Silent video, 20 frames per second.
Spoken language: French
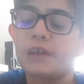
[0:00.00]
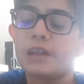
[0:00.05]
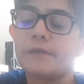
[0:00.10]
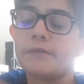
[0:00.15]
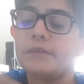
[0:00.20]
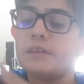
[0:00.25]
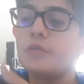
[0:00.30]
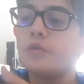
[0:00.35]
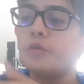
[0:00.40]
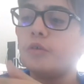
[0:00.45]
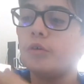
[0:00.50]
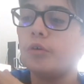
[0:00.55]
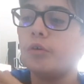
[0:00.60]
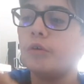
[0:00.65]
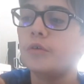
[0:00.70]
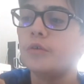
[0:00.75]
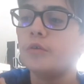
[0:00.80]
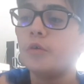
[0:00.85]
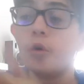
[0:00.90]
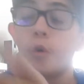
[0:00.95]
des vidéos
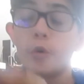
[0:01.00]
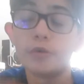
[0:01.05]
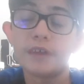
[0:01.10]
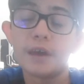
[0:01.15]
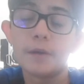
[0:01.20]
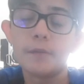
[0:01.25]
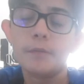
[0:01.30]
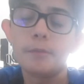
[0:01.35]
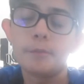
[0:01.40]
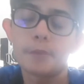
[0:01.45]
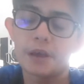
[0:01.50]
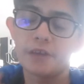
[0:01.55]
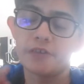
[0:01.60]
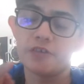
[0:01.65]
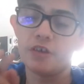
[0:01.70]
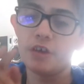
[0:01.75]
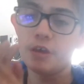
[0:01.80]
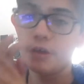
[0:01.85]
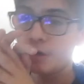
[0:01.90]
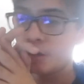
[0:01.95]
au thème
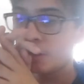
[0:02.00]
précis.